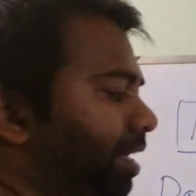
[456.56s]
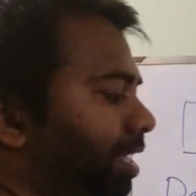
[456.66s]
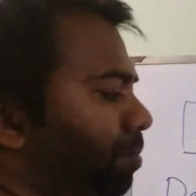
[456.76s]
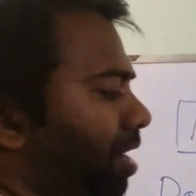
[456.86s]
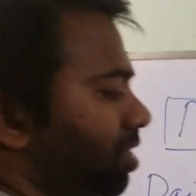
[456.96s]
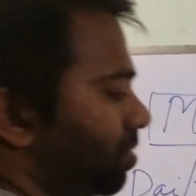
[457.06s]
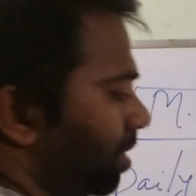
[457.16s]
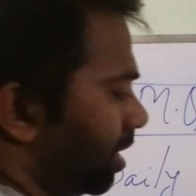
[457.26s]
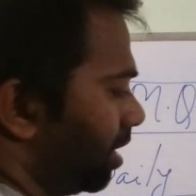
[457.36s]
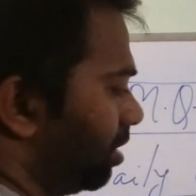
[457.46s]
এই মাস্ট
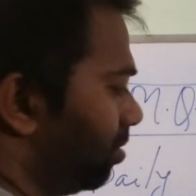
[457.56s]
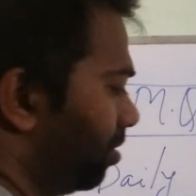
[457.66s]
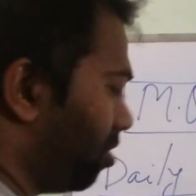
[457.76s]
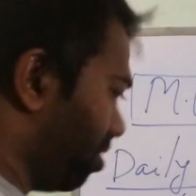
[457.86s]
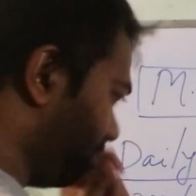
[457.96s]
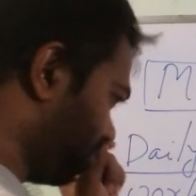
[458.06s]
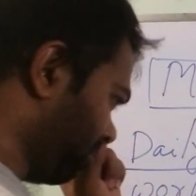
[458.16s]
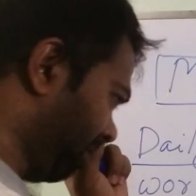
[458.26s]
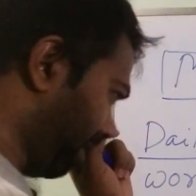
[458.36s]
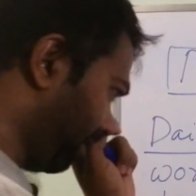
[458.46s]
মানে কিন্তু
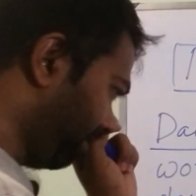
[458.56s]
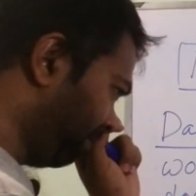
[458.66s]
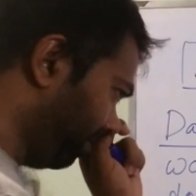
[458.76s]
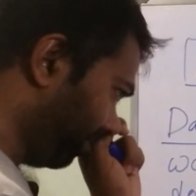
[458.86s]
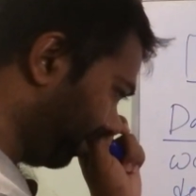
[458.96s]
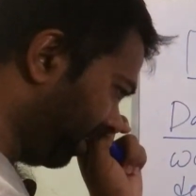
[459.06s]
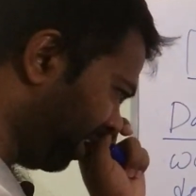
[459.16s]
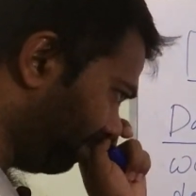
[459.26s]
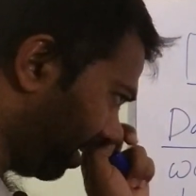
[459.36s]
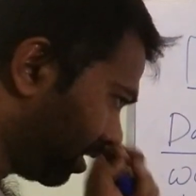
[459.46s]
অবশ্যই না এই
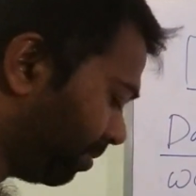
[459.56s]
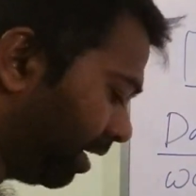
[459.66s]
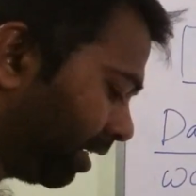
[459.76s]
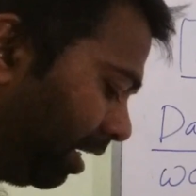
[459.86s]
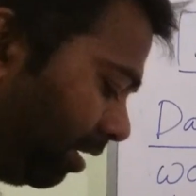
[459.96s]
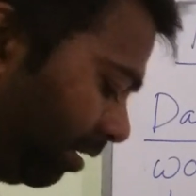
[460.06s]
মাস্ট মানে কি